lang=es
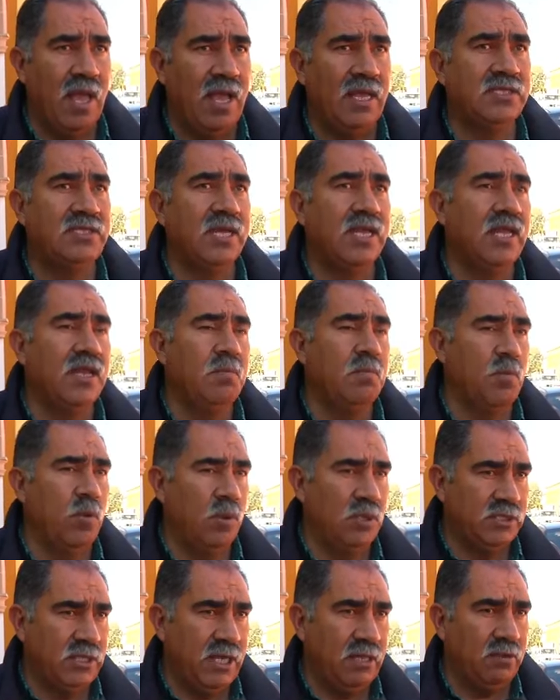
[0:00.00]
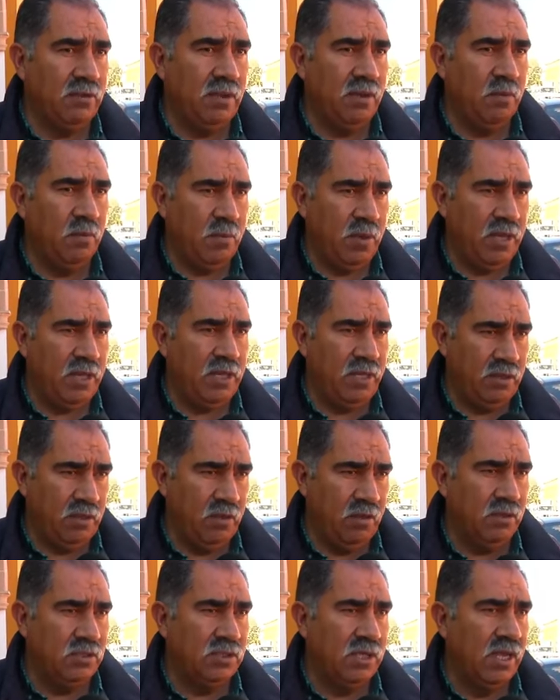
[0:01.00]
a seguir impulsando a nombre de
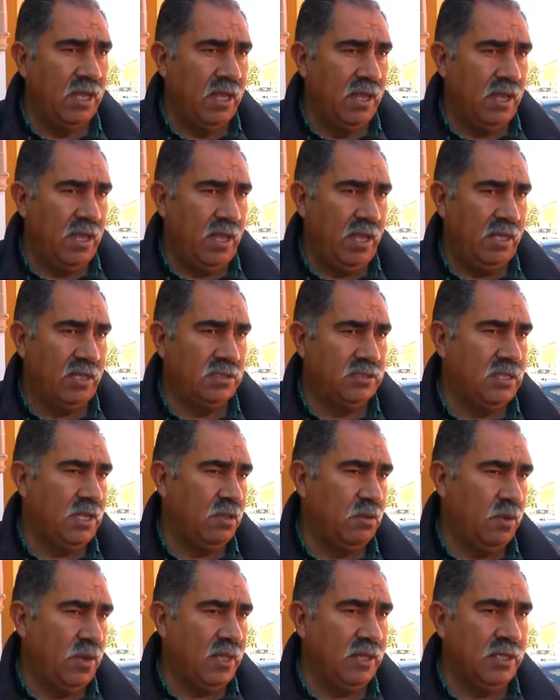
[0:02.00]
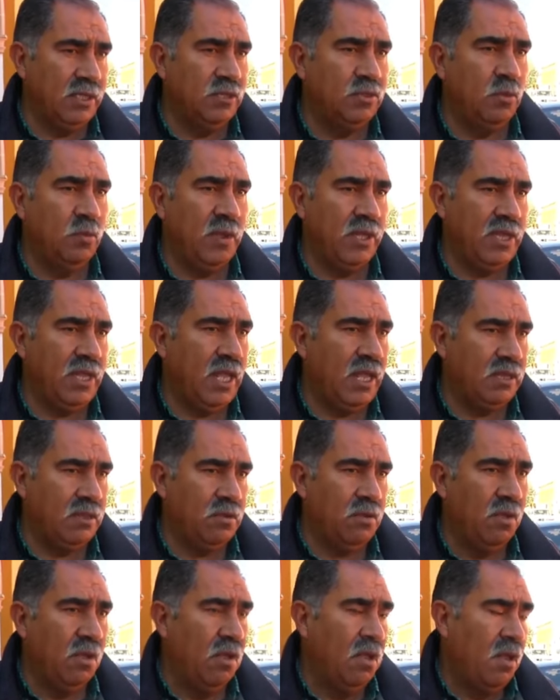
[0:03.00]
Dios este, durante su
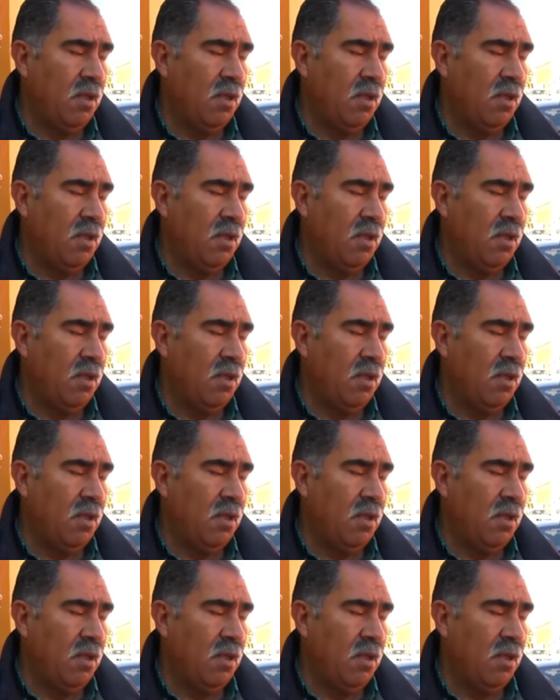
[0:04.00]
mandato